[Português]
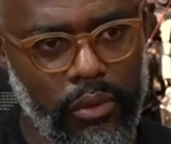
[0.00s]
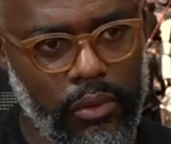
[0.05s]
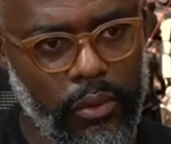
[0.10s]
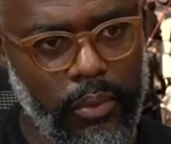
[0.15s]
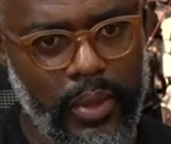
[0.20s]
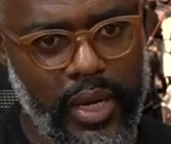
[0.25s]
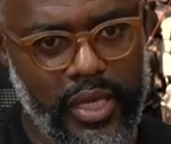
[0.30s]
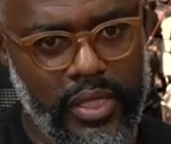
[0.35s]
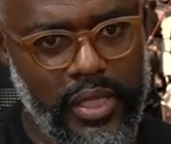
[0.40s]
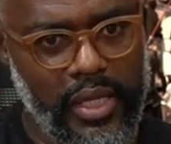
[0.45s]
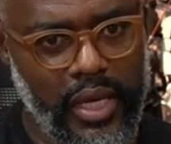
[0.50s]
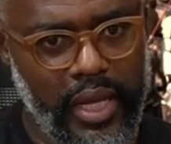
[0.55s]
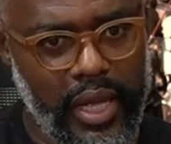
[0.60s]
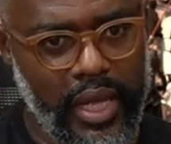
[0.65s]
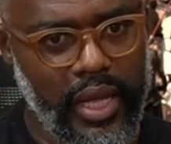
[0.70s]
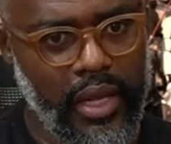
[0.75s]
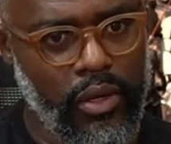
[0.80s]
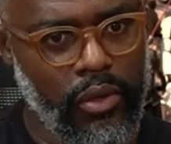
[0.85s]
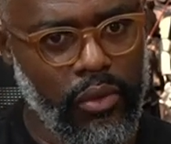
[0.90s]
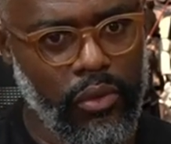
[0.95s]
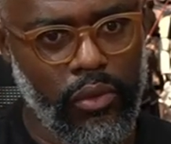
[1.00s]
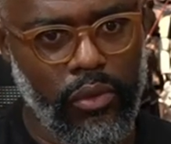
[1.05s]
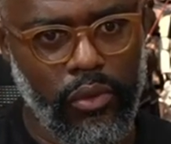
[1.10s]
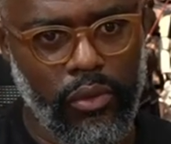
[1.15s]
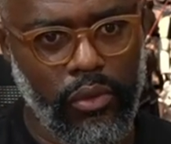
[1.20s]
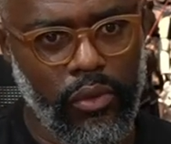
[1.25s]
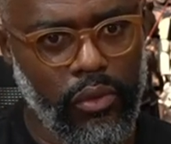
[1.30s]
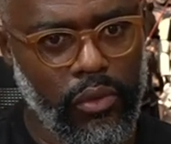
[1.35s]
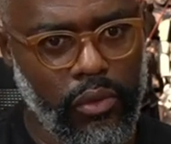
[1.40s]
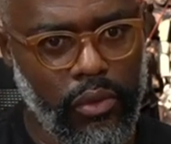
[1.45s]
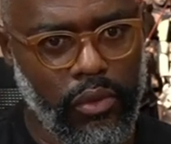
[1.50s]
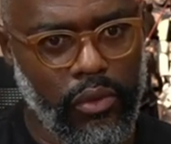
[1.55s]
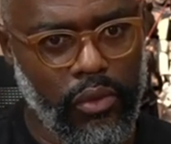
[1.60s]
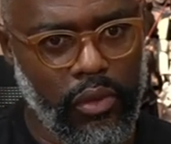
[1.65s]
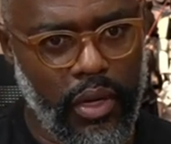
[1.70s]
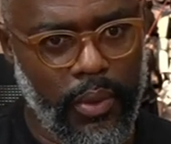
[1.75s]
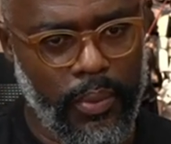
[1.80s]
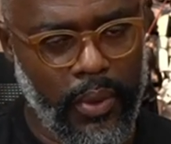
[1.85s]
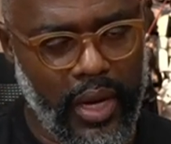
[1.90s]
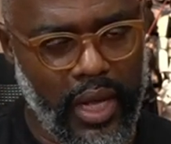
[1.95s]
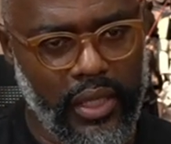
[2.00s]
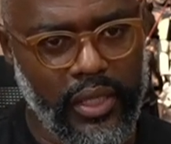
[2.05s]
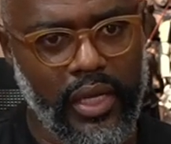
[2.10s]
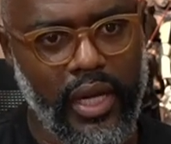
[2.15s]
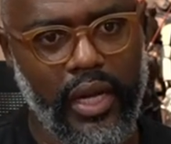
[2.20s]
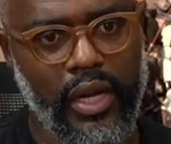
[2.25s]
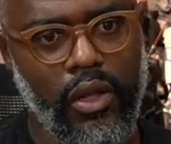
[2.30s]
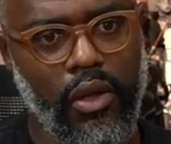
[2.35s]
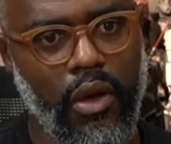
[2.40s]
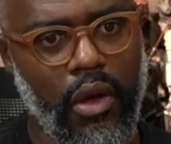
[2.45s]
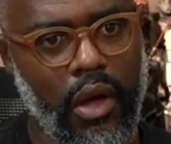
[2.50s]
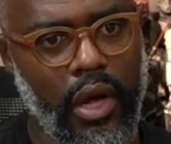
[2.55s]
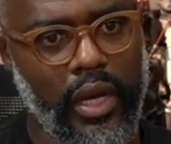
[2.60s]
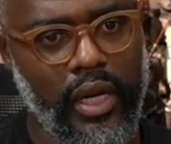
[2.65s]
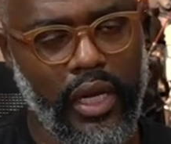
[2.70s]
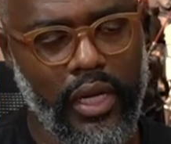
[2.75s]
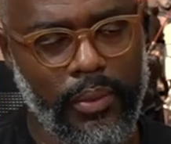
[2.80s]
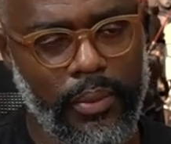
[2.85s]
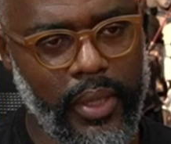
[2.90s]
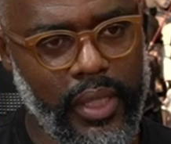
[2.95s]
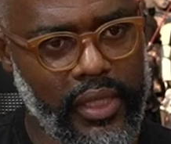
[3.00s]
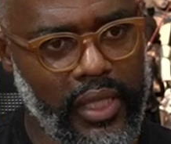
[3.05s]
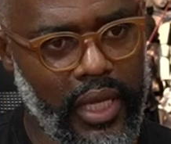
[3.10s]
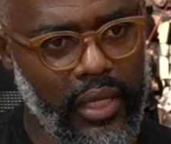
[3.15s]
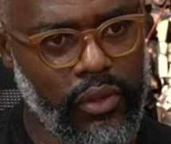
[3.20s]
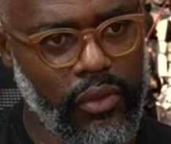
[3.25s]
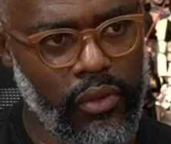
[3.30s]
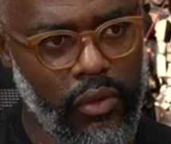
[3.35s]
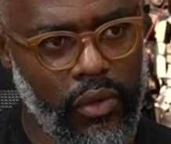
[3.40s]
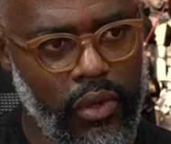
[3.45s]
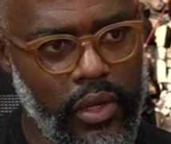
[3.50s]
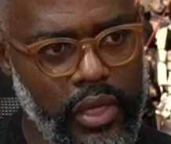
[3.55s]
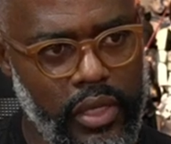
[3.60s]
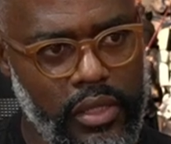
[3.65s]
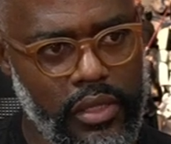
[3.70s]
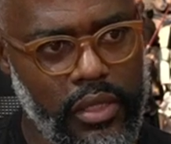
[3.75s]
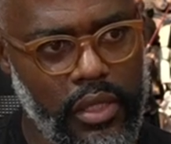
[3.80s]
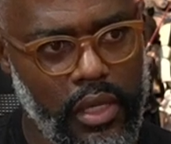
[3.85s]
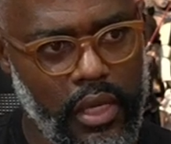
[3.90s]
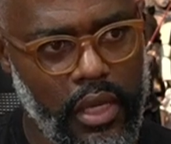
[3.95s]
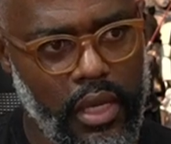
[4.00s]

no brasileiro, no, no, no, campeonato carioca, Libertadores.